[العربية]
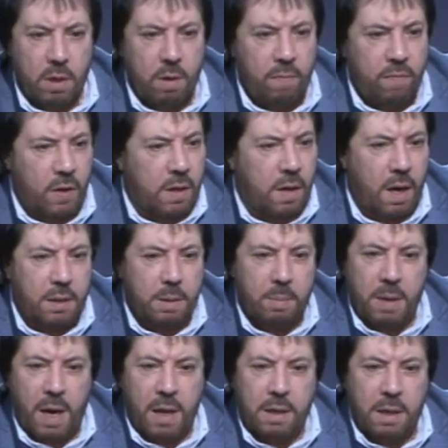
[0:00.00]
فكاتب
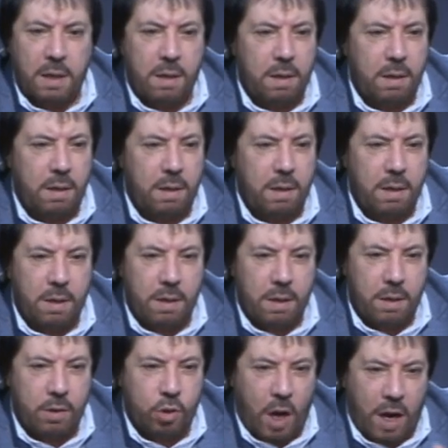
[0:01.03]
العدل
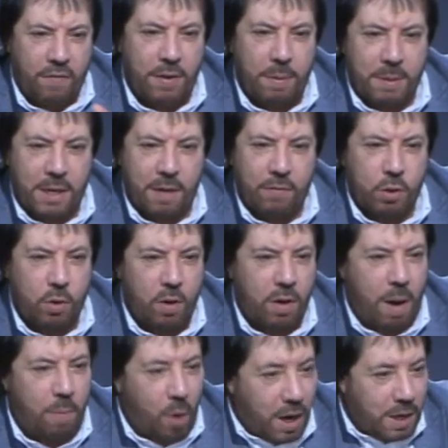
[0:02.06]
شايفني بالتلفزيون
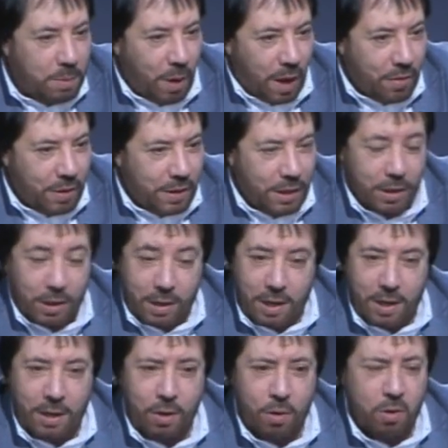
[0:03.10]
ابو علي وحضرتك قلت له
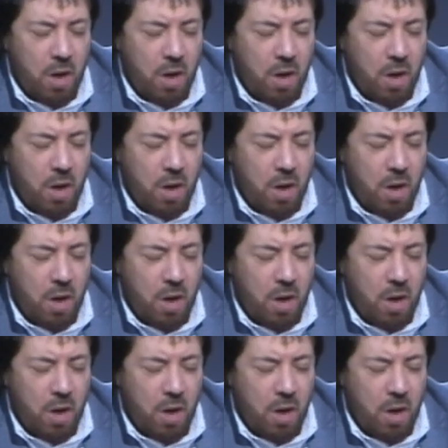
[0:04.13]
إيه؟